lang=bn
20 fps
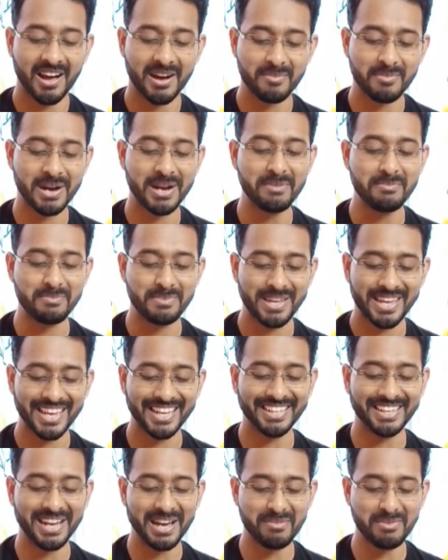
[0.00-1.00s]
আমার
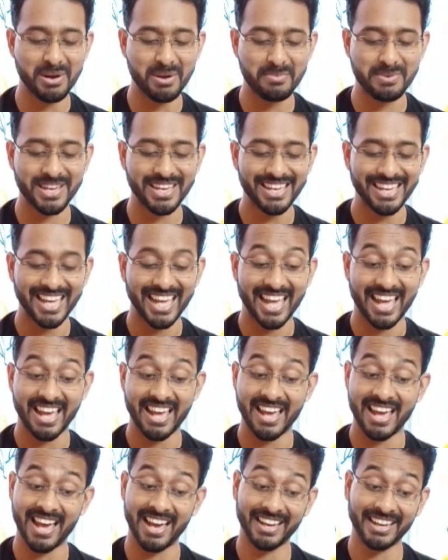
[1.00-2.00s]
মেয়ের নাম হবে
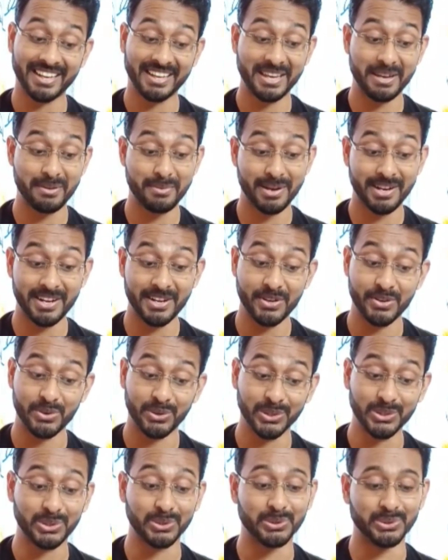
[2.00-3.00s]
একেবারে
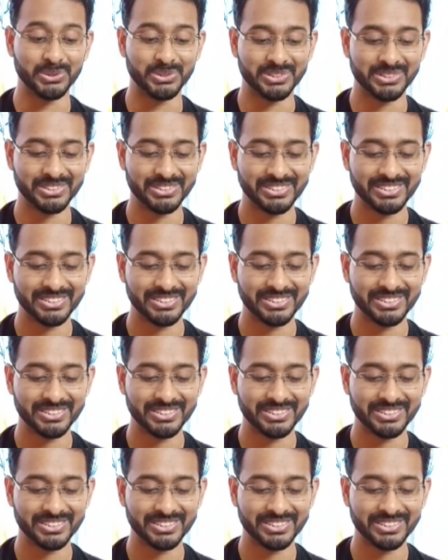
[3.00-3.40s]
নতুন